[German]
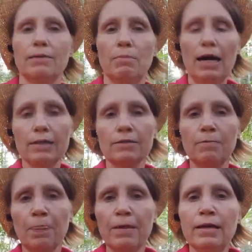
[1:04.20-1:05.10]
gemacht.
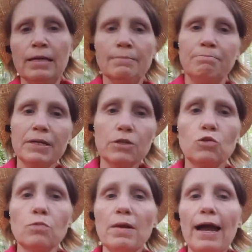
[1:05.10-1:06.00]
Bitte
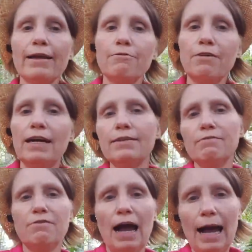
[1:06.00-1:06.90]
tut mir einen Gefallen,
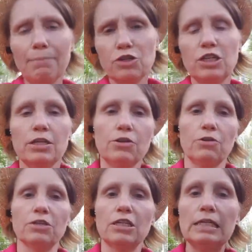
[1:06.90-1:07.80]
verabschiedet
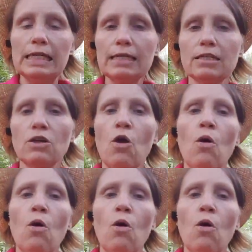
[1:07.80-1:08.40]
euch nicht